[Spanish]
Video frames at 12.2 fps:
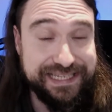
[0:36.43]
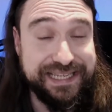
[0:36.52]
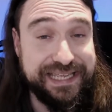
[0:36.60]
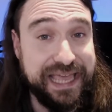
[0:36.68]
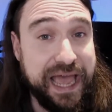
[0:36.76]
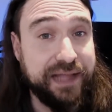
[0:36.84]

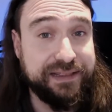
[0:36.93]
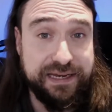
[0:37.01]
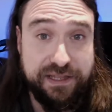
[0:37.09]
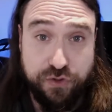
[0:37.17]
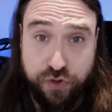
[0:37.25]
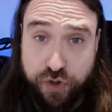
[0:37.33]
que ha
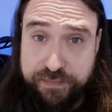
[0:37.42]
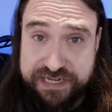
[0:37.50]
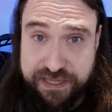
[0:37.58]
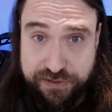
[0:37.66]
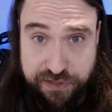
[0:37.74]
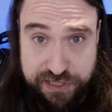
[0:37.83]
tenido
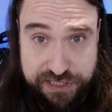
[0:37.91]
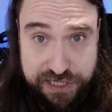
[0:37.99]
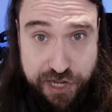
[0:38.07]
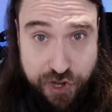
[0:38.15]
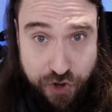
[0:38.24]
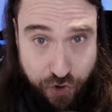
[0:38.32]
conversaciones
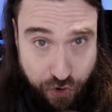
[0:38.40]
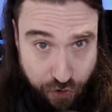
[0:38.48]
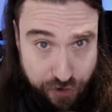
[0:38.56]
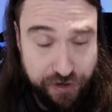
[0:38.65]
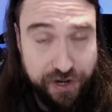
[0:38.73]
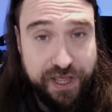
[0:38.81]

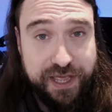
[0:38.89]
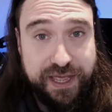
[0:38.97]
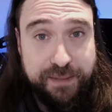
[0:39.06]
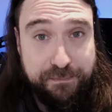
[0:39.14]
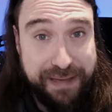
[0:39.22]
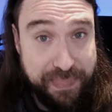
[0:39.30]
con
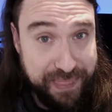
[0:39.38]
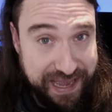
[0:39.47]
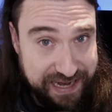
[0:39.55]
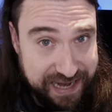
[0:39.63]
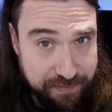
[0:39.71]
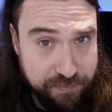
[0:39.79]

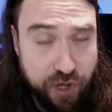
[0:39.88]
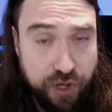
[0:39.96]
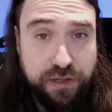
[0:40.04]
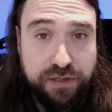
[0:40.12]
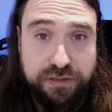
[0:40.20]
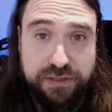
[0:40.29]
Bandai
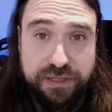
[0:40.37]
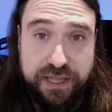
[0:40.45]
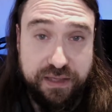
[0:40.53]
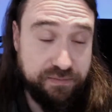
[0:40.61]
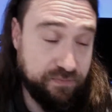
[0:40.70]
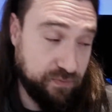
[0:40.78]
Namco,
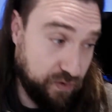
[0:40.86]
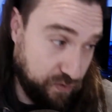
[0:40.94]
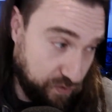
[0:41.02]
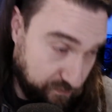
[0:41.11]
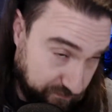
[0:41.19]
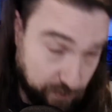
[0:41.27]

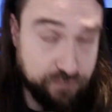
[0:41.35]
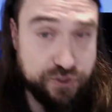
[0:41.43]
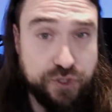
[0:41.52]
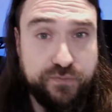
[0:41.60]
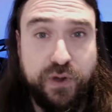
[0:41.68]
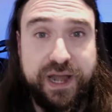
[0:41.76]
From
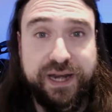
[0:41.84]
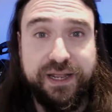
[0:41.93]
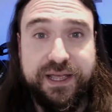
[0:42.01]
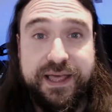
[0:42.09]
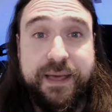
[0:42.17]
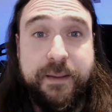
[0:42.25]
Software,
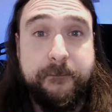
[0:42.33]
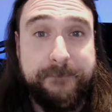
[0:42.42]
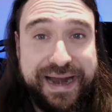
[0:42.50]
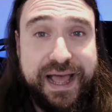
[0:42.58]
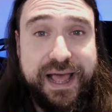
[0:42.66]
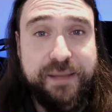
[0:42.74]

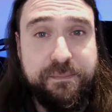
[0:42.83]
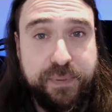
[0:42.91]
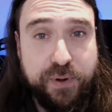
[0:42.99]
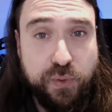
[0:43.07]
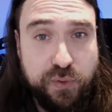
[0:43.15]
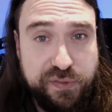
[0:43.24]
para
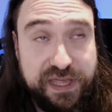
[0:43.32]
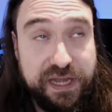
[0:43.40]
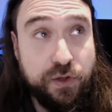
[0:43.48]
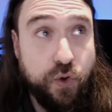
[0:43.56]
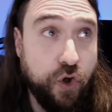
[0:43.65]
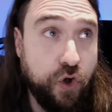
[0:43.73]

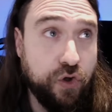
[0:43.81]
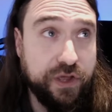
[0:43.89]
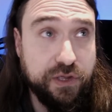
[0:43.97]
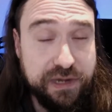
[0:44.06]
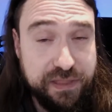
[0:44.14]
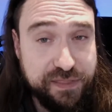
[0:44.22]
producir o
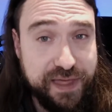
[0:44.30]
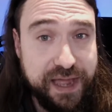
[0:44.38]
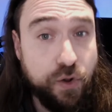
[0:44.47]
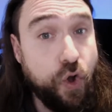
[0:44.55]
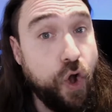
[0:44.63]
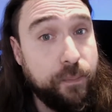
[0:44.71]

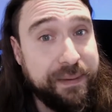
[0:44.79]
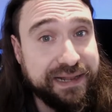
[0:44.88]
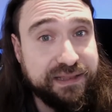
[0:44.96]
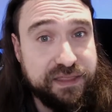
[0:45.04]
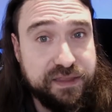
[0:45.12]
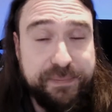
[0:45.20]
guionizar o
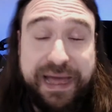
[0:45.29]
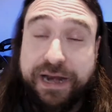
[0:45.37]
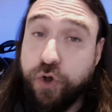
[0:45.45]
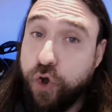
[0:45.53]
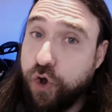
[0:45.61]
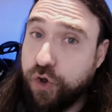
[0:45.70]

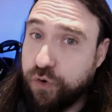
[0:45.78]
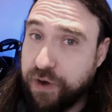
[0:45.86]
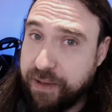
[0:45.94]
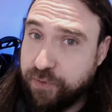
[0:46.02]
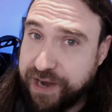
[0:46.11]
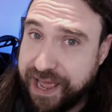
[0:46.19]
participar o
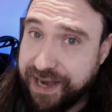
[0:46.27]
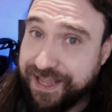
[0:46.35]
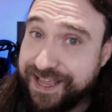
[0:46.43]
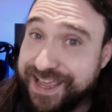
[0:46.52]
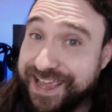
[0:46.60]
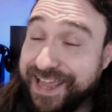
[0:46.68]
colaborar
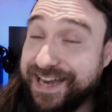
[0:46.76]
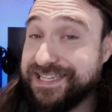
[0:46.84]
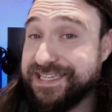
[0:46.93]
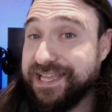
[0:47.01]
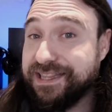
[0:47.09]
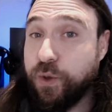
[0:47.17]
en el
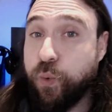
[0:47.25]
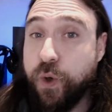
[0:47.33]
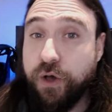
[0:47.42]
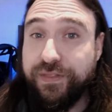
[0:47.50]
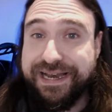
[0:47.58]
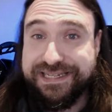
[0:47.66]
siguiente
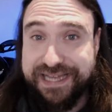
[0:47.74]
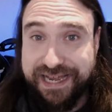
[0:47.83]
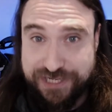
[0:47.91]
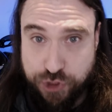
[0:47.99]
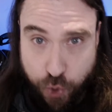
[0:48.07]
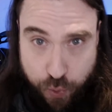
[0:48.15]
juego de la
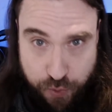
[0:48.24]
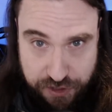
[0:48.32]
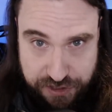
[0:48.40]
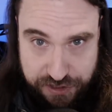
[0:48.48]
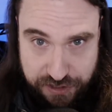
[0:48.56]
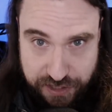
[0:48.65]
saga
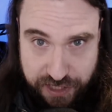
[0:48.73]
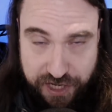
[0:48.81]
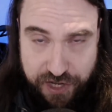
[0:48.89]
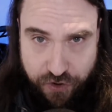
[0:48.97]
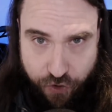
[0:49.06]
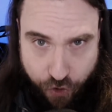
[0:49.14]
Souls.
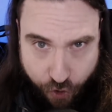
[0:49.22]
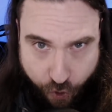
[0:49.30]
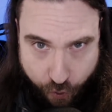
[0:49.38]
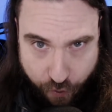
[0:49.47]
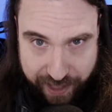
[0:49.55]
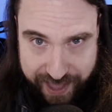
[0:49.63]

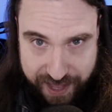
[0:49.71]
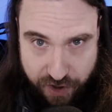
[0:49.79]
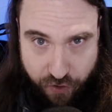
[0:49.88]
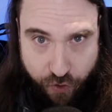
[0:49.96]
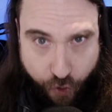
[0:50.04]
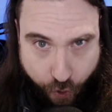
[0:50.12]
Ojo, eh,
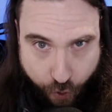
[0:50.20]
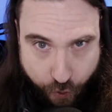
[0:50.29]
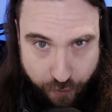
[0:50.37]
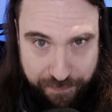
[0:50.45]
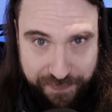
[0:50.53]
ojo.